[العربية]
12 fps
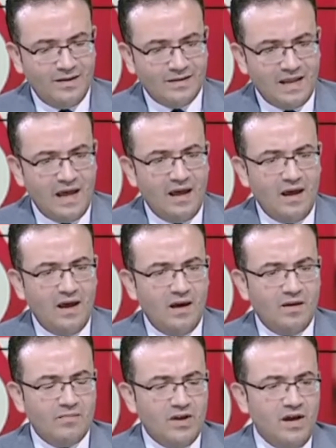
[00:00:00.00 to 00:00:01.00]

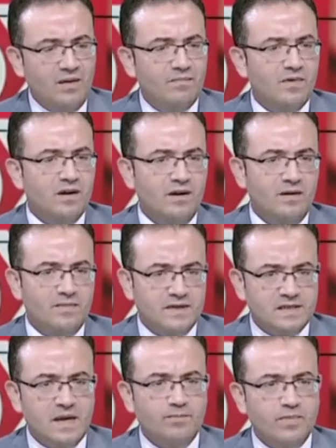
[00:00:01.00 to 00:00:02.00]
ده بيعمل
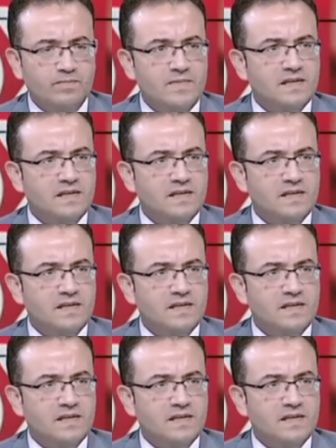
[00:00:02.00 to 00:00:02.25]
بيسبب